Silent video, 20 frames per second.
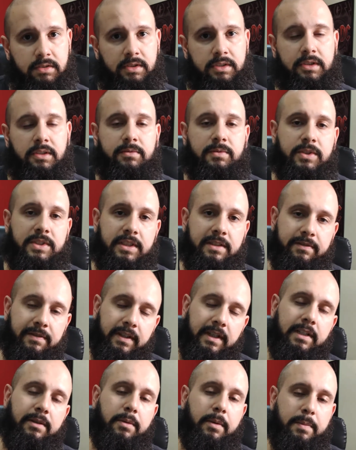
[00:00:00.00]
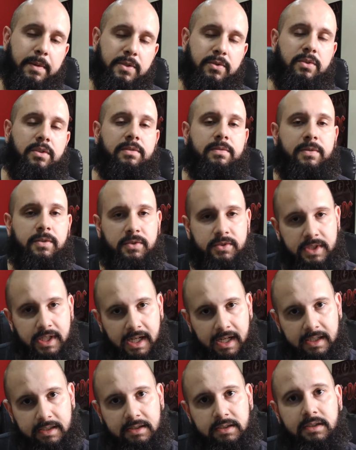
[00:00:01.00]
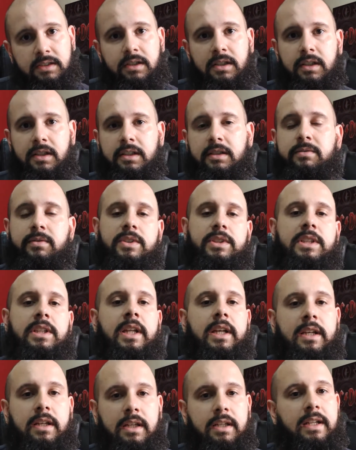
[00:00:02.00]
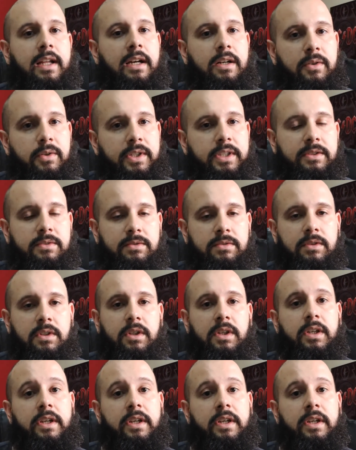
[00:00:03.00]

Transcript: Então você fica uma pessoa frustrada e você tem que lidar com isso.